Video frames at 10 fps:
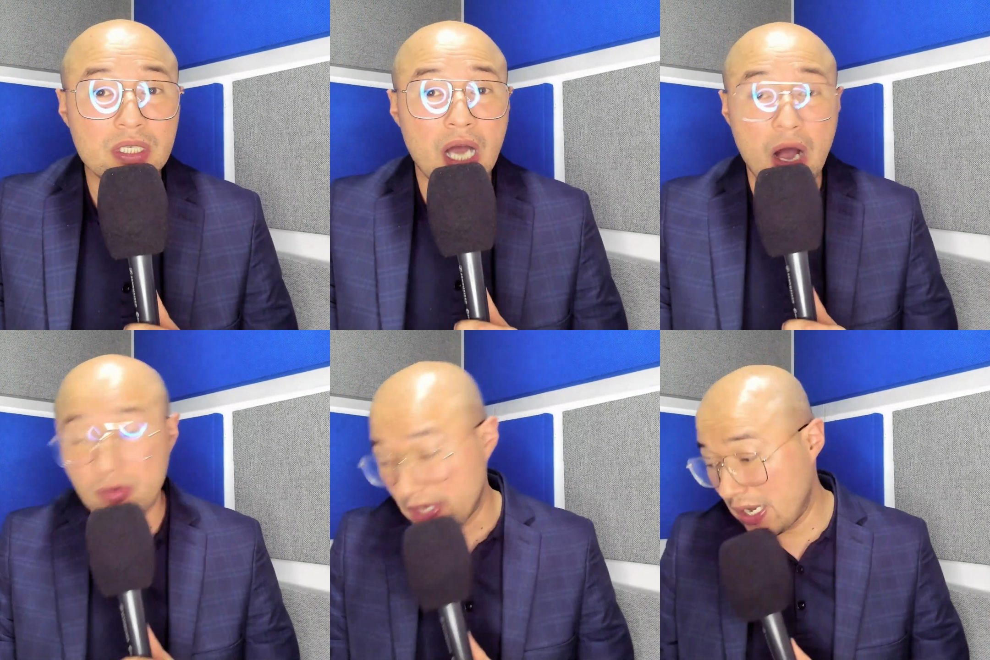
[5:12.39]

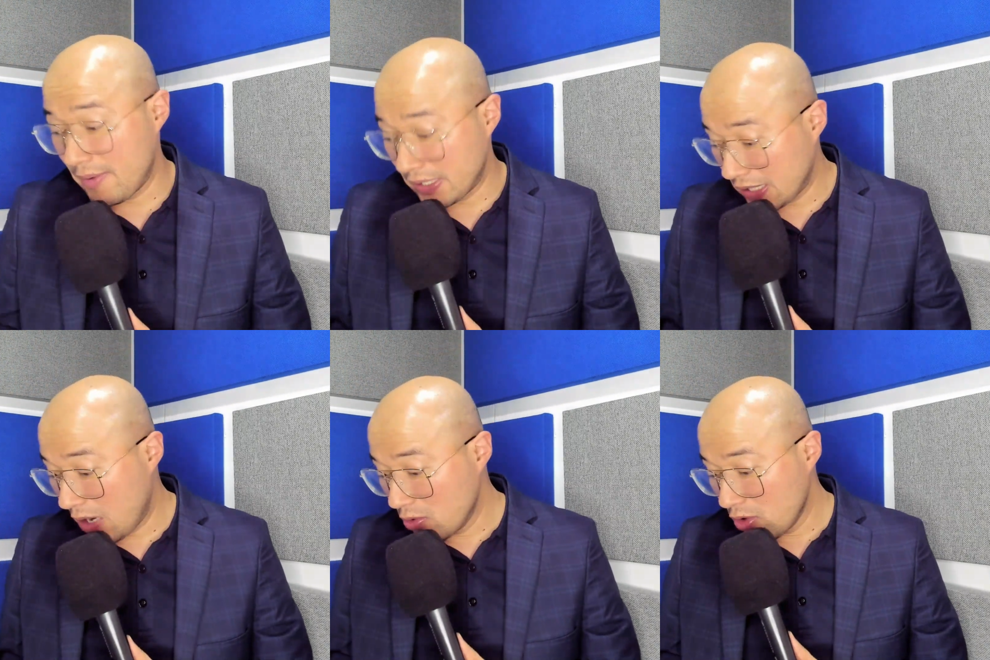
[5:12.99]
Aunque la
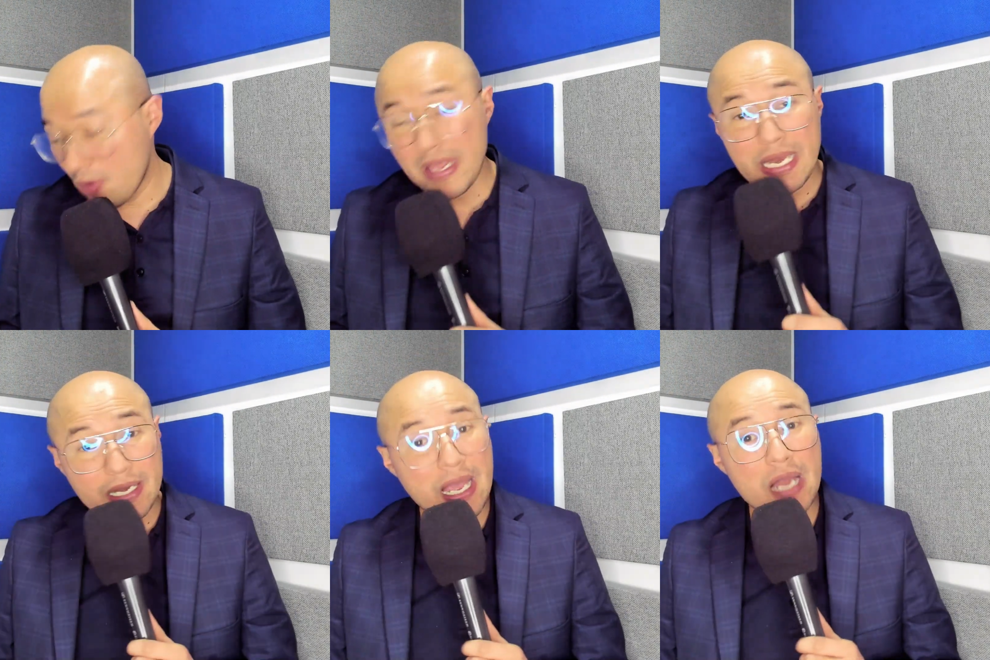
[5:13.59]
verdad uno ve en
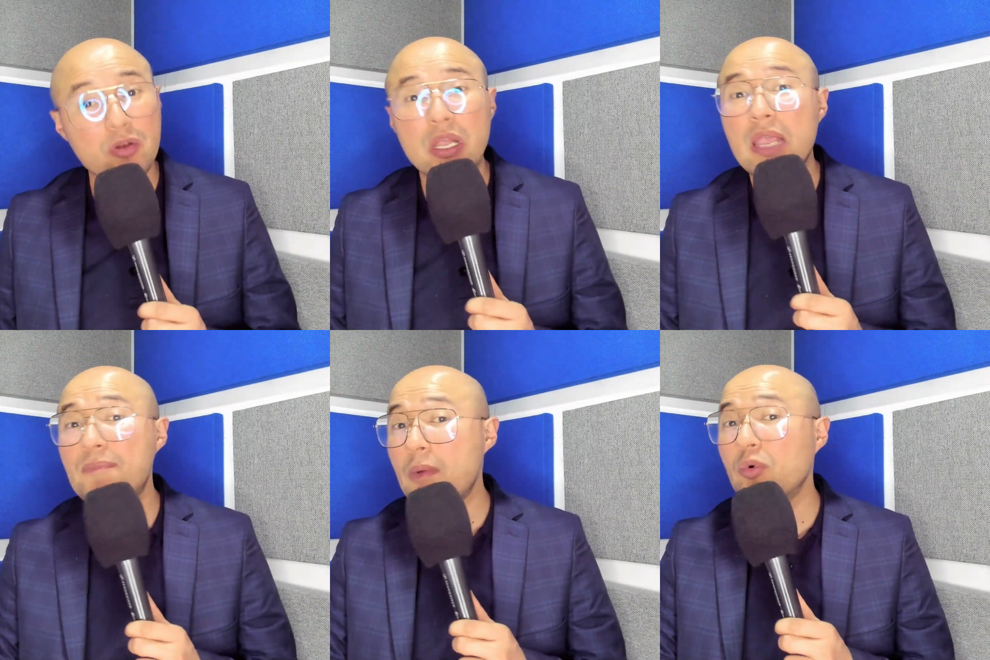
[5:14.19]
el Cali un
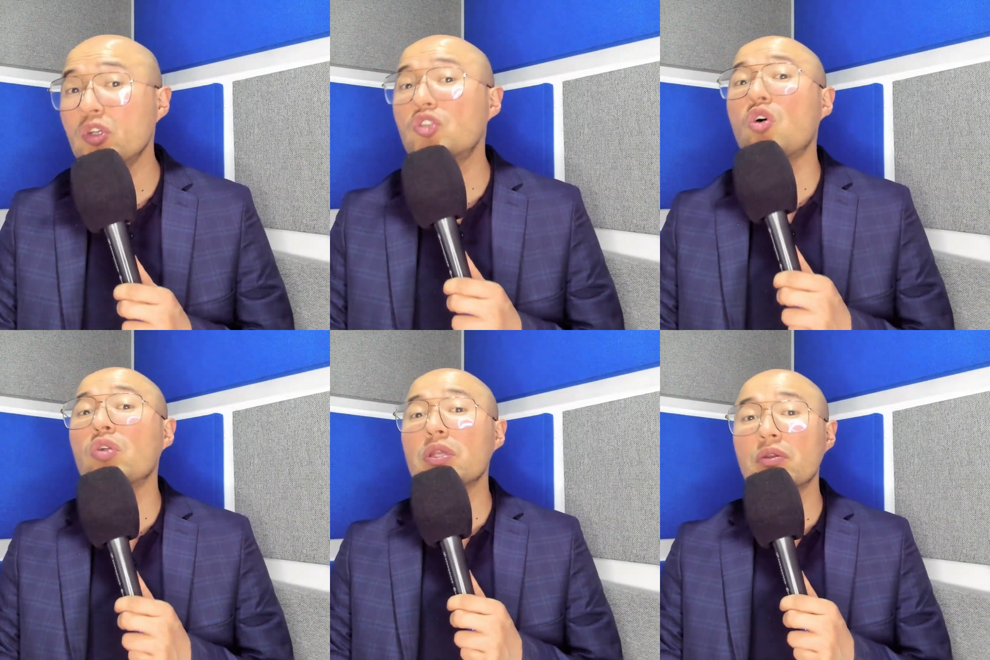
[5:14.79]
equipo muy
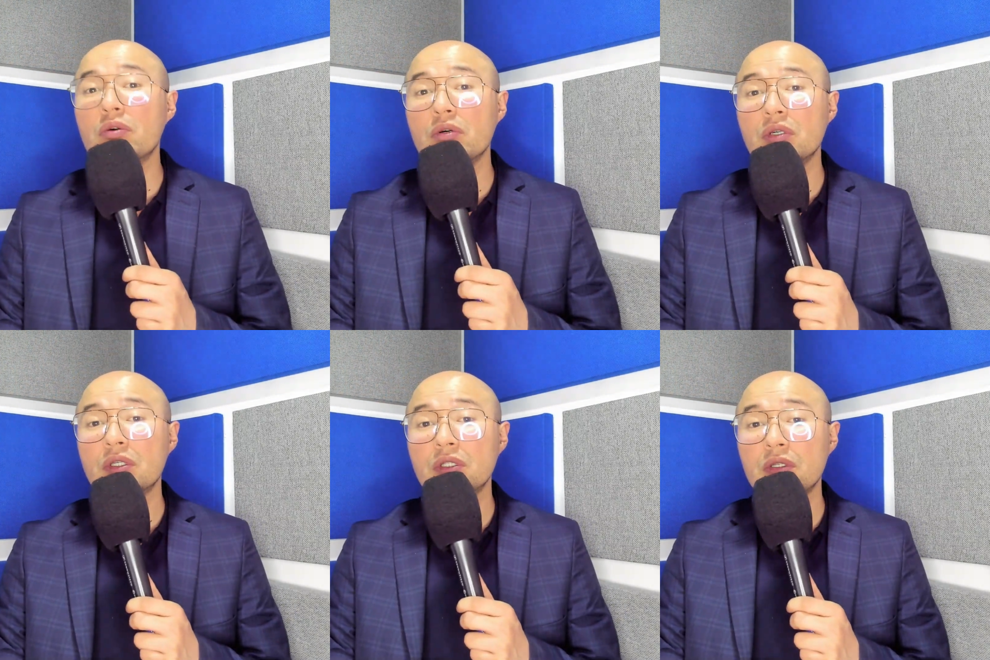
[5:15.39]
sólido,
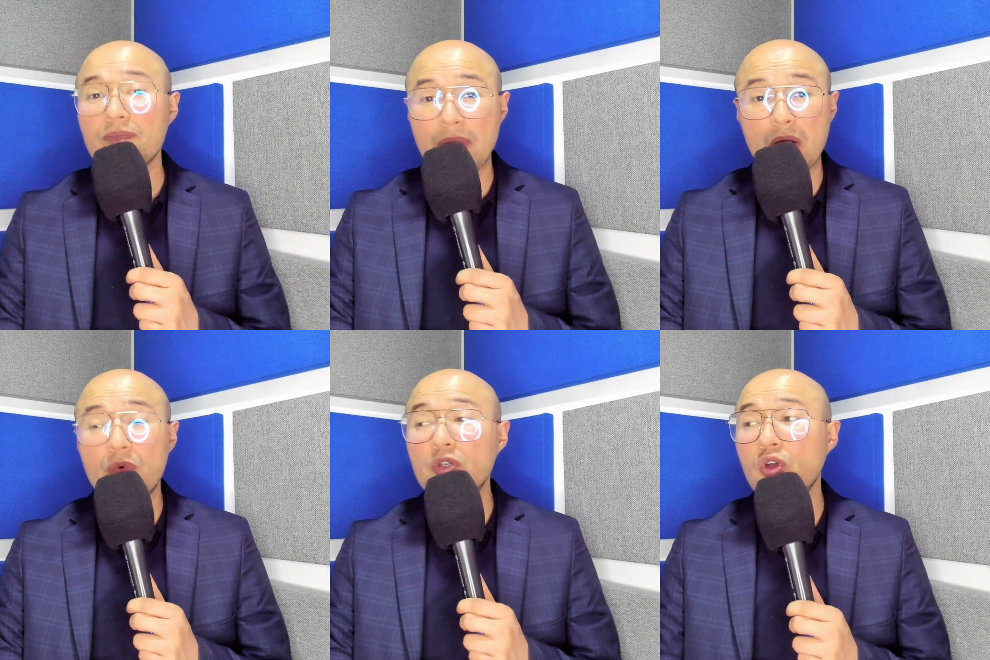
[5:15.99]
pero
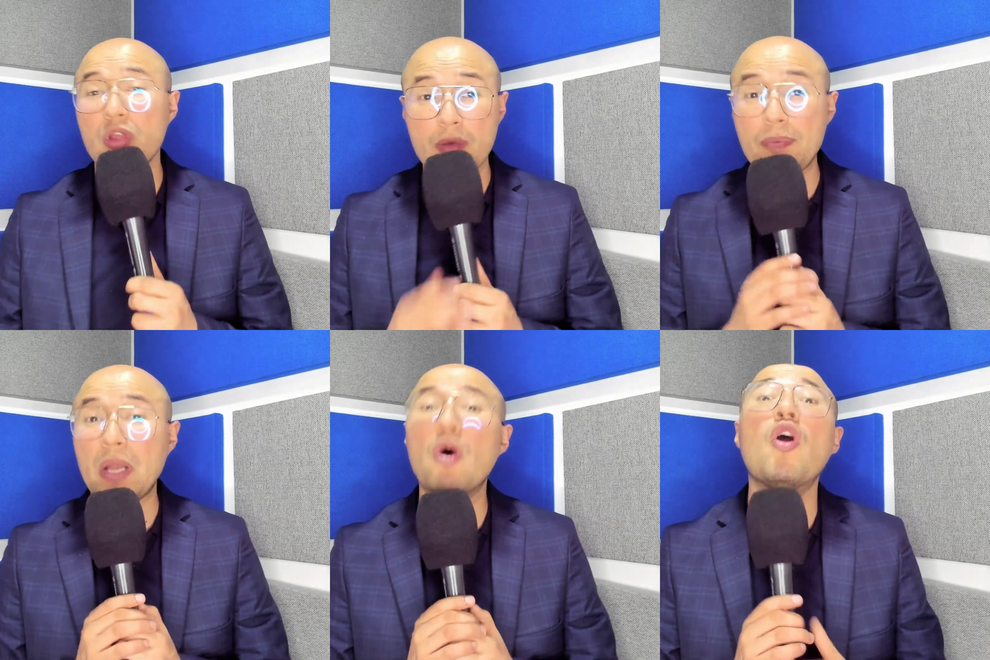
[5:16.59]
muy sólido,
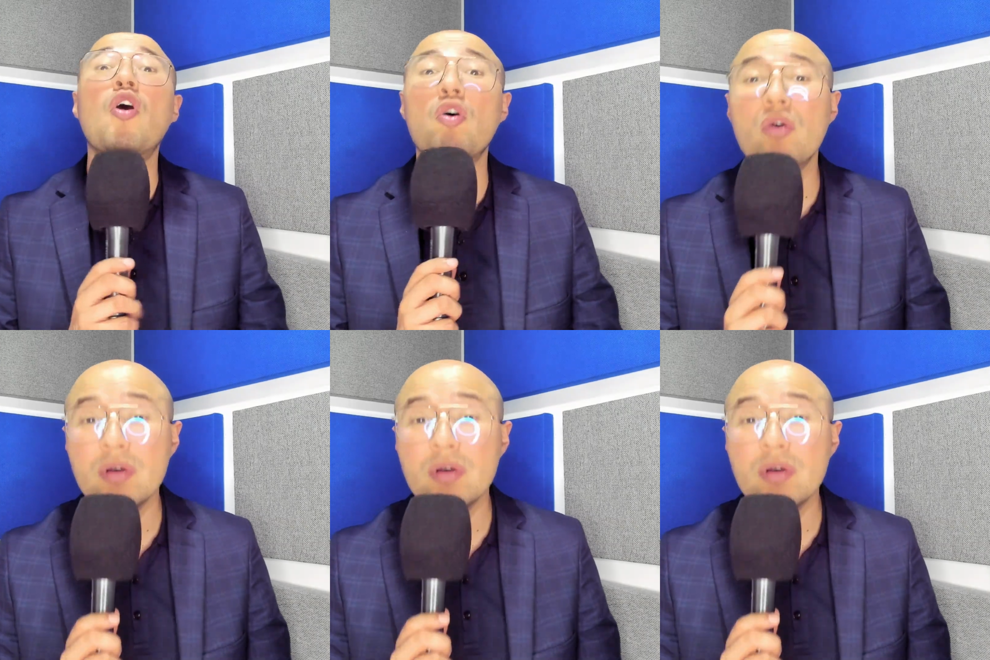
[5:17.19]
pero ojo,